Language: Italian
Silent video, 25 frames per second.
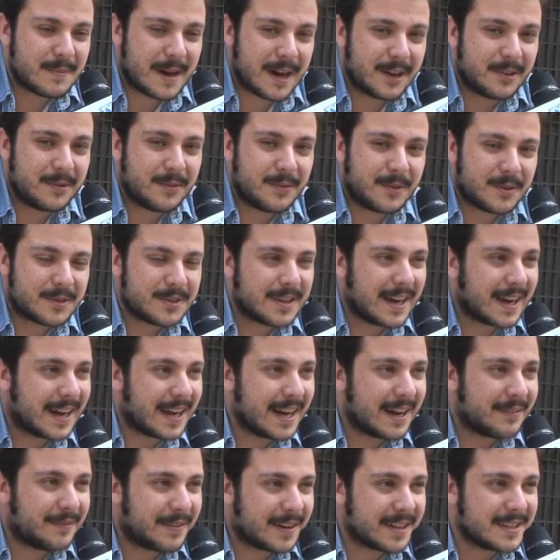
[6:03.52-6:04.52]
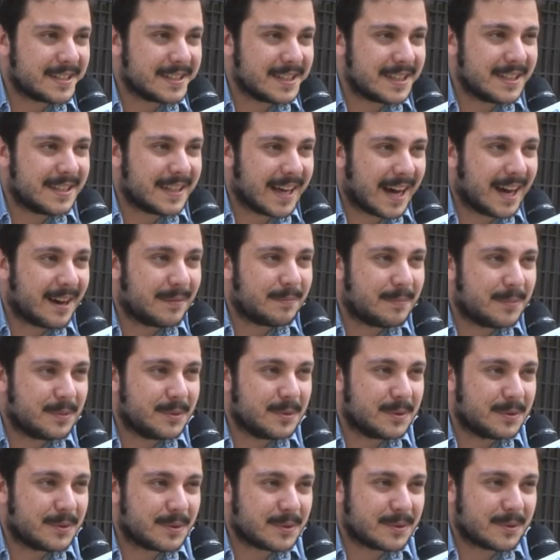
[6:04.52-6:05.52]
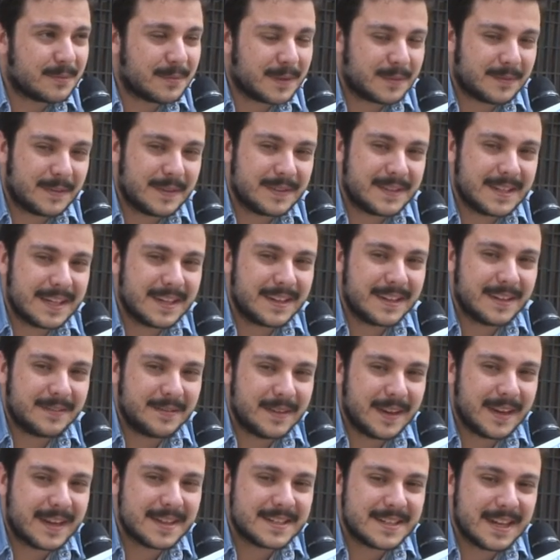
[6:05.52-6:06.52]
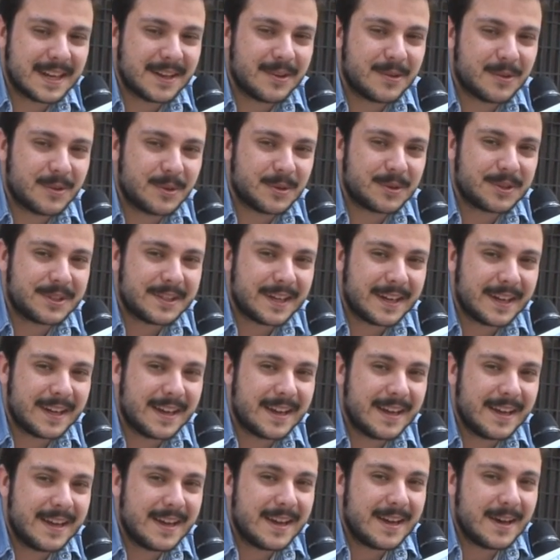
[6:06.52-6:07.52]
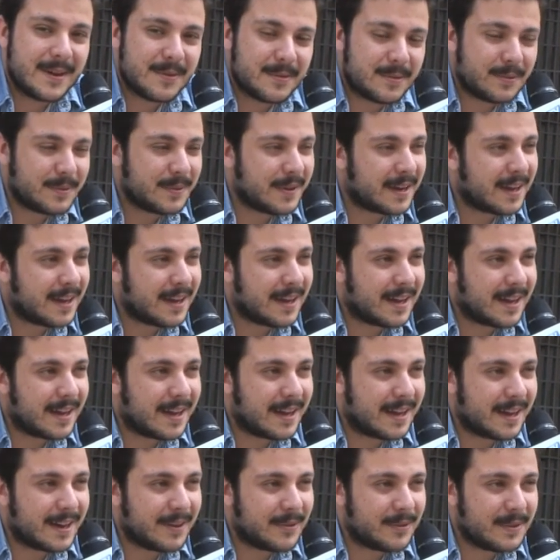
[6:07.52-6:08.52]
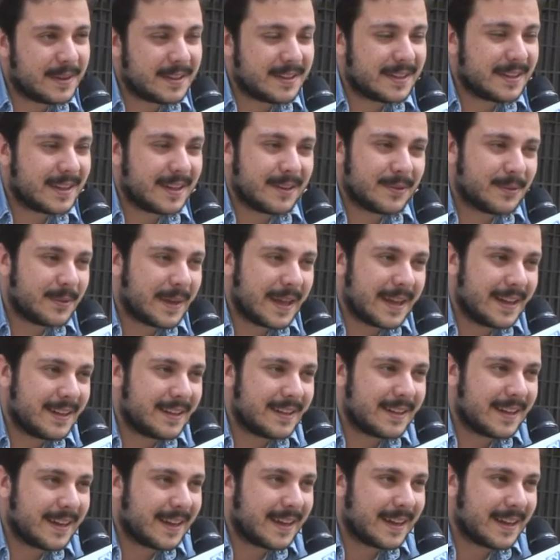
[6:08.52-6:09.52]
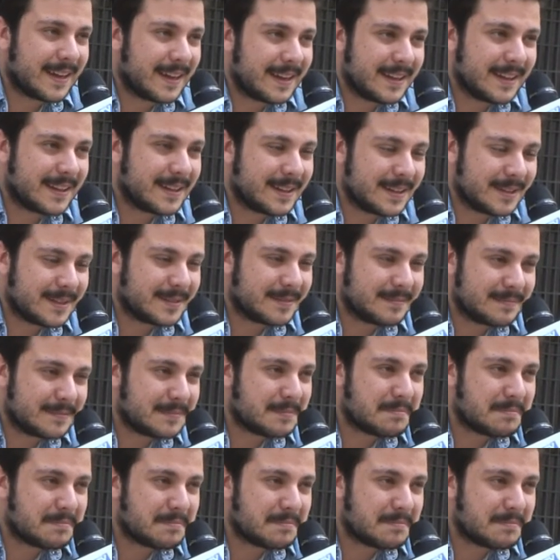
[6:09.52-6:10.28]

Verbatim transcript: umano forse è anche la fragilità, appunto, insomma, finché si riconosce un, eh, un ente, un ente